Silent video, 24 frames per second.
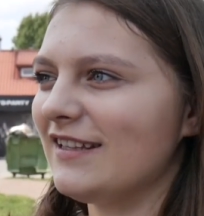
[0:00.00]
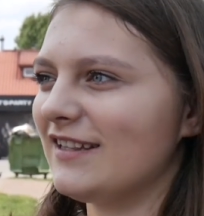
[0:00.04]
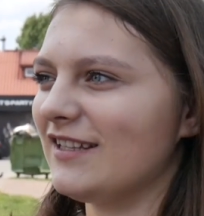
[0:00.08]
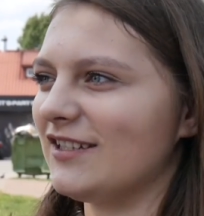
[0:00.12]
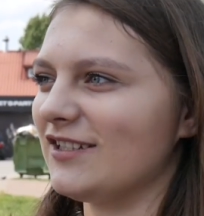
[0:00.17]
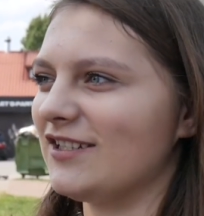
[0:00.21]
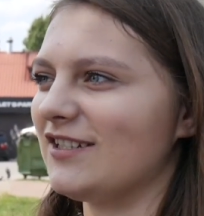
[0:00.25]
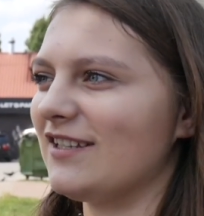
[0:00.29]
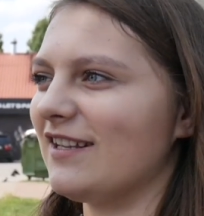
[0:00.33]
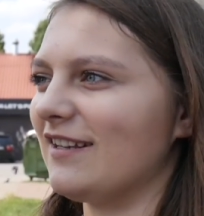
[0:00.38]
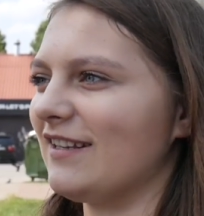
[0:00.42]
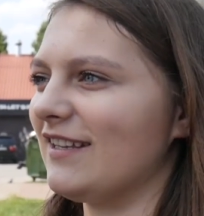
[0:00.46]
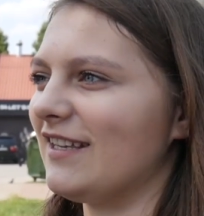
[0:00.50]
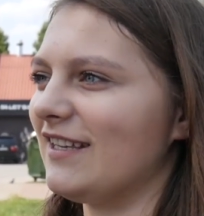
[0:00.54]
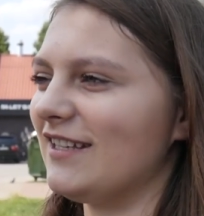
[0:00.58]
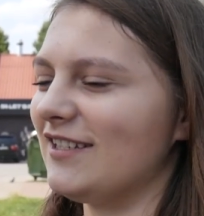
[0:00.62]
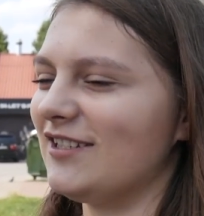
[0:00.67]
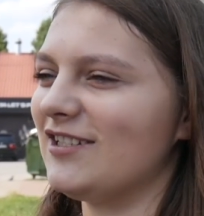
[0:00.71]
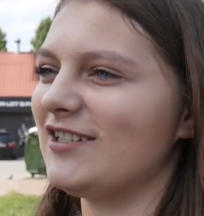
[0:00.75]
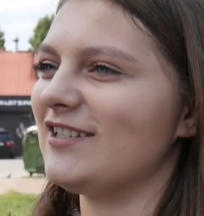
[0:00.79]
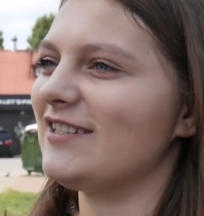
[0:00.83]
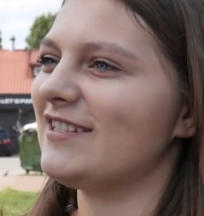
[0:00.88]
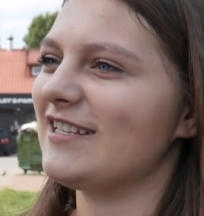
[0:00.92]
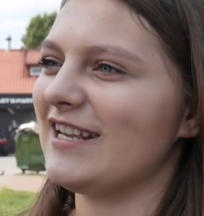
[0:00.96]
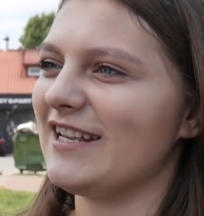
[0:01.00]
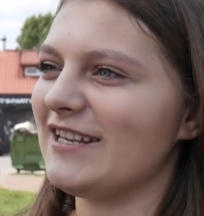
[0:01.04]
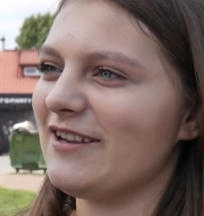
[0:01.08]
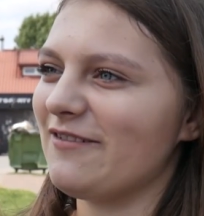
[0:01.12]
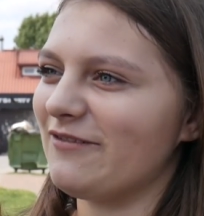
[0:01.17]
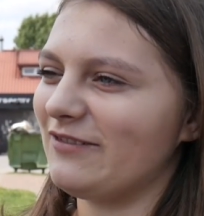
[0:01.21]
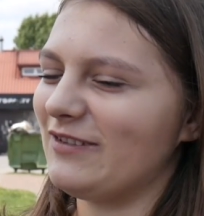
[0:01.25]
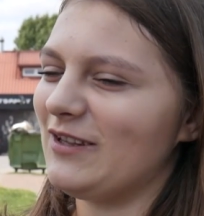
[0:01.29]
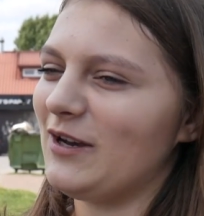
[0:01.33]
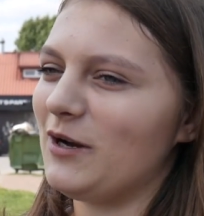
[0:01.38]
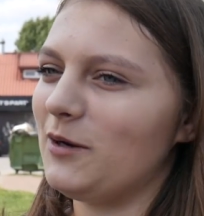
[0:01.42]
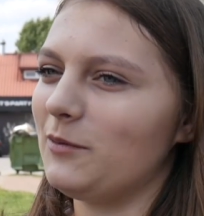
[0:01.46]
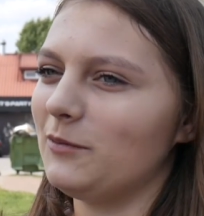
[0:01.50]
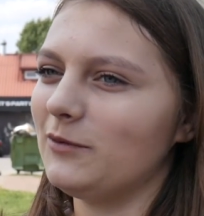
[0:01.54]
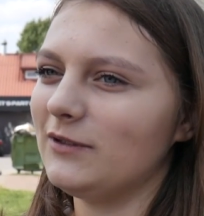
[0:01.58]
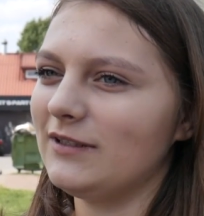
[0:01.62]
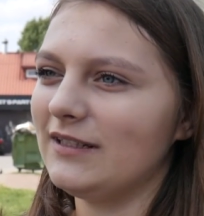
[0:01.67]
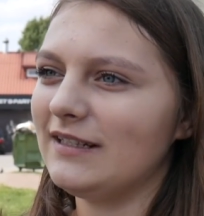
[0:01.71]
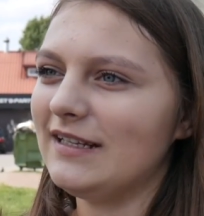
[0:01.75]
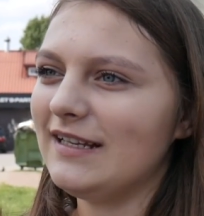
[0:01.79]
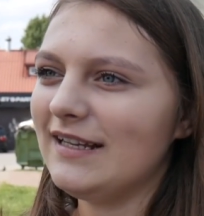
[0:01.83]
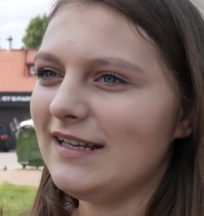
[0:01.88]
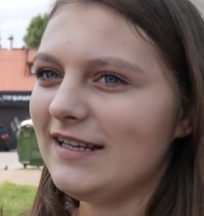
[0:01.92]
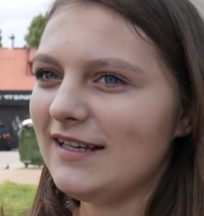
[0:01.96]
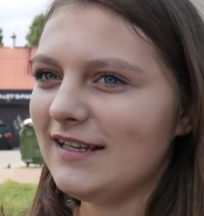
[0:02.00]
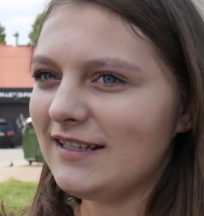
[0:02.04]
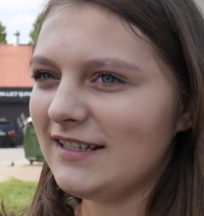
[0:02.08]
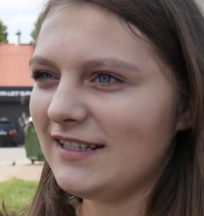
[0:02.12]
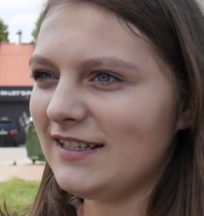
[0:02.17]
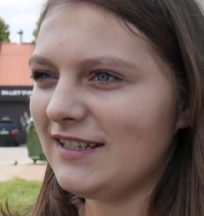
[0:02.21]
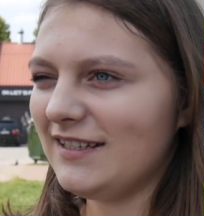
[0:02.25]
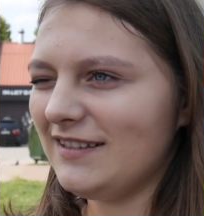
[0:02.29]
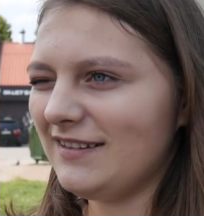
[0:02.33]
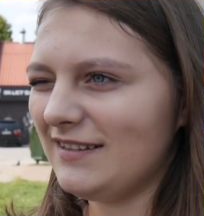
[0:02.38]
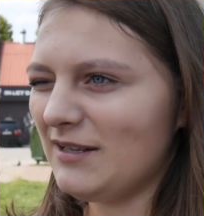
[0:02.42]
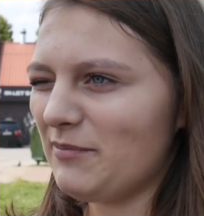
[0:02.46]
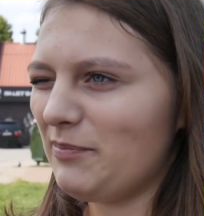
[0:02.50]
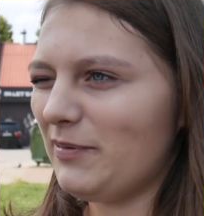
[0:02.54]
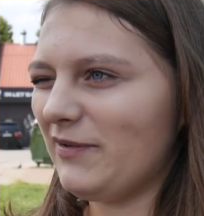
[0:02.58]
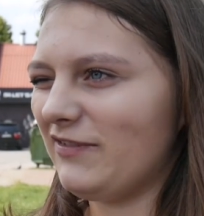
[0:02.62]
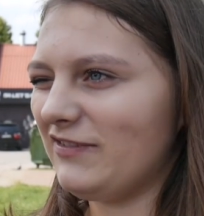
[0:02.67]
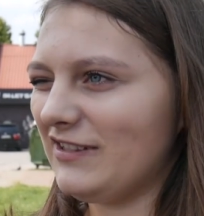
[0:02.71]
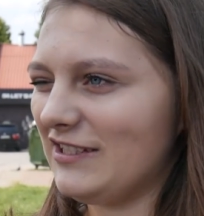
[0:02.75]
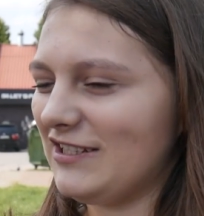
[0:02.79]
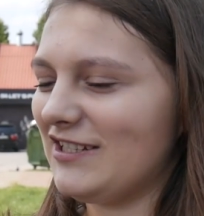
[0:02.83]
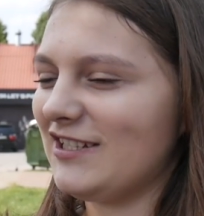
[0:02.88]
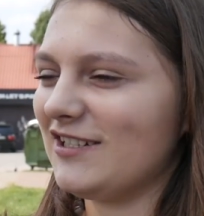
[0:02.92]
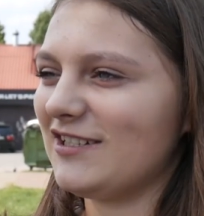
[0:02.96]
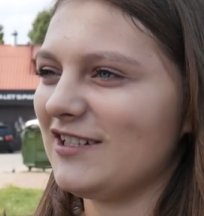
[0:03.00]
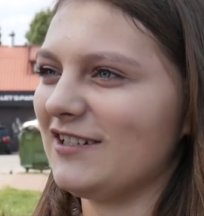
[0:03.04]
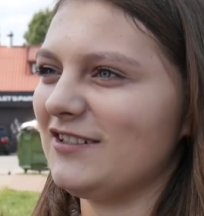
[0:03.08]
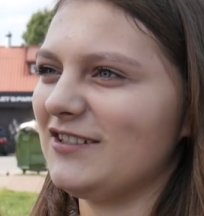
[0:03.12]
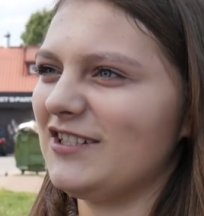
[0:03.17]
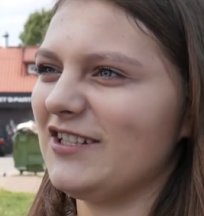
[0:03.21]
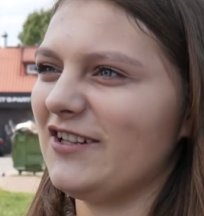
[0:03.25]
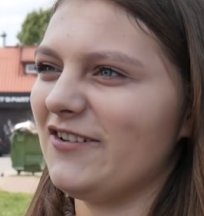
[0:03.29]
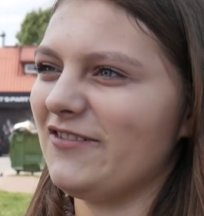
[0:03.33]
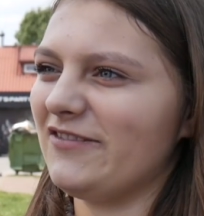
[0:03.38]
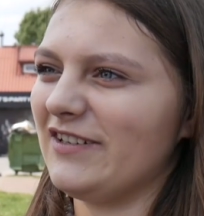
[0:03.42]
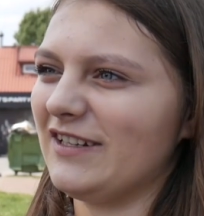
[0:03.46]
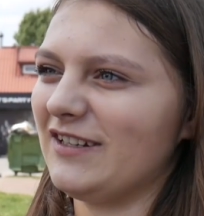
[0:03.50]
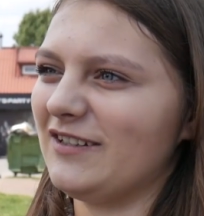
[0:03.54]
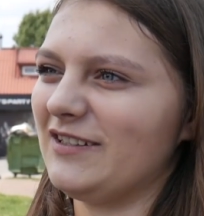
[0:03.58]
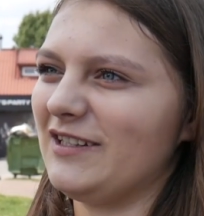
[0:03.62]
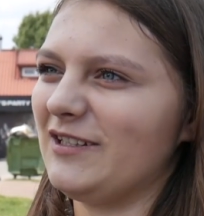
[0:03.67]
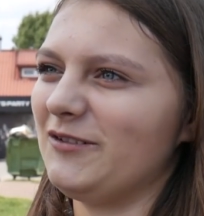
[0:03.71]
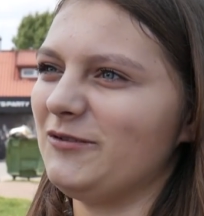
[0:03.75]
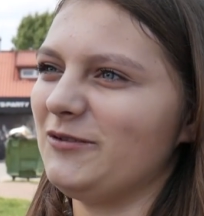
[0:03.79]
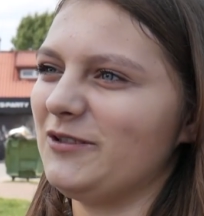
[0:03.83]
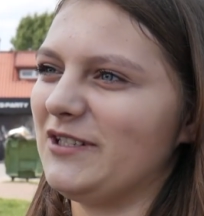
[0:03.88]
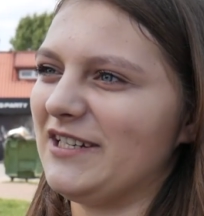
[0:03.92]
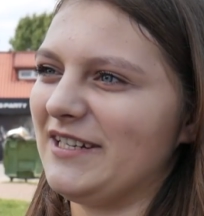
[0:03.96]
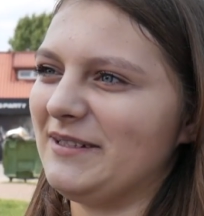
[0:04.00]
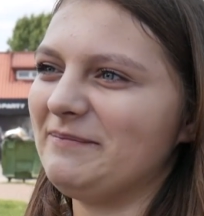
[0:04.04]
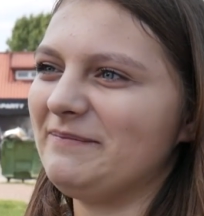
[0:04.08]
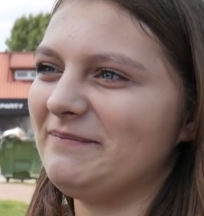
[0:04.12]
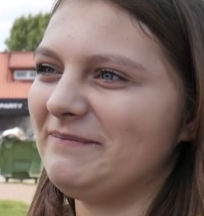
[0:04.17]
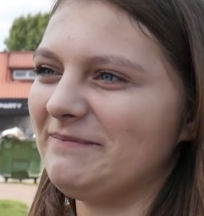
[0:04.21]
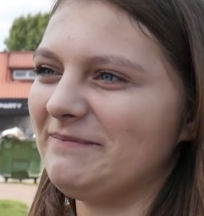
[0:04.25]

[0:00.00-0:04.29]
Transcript: też takie siedzenie w domu i na pewno się czegoś nowego nauczę.